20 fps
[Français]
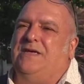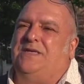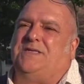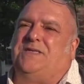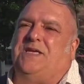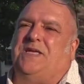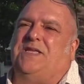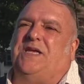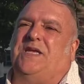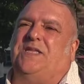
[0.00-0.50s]

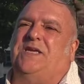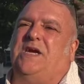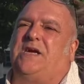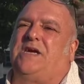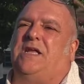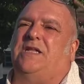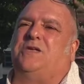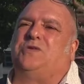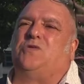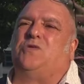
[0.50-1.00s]
C'est-à-dire
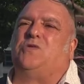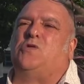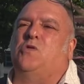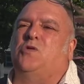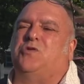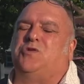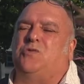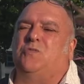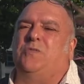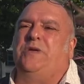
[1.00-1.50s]
qu'elles ont
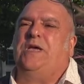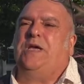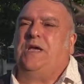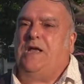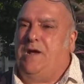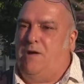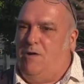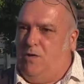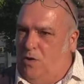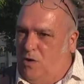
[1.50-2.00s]
consommé
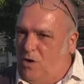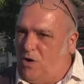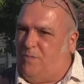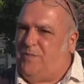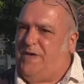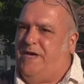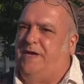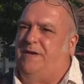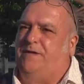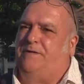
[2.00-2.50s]
leur
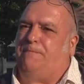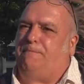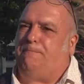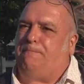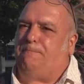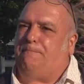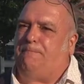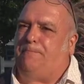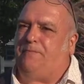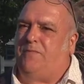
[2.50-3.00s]
miel.
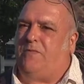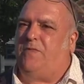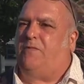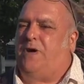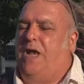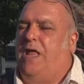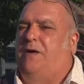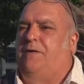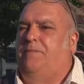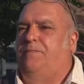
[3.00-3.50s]

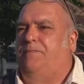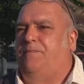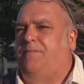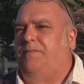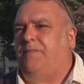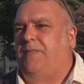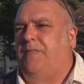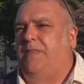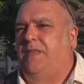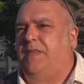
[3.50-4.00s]
Voilà.
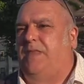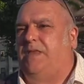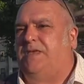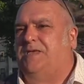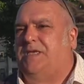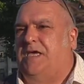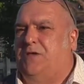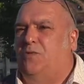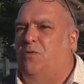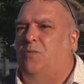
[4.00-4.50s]

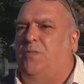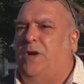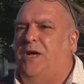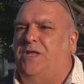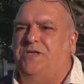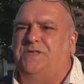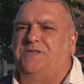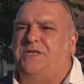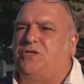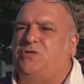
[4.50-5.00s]
Et non pas
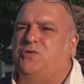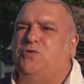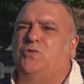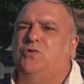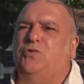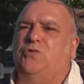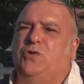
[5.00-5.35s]
des ajouts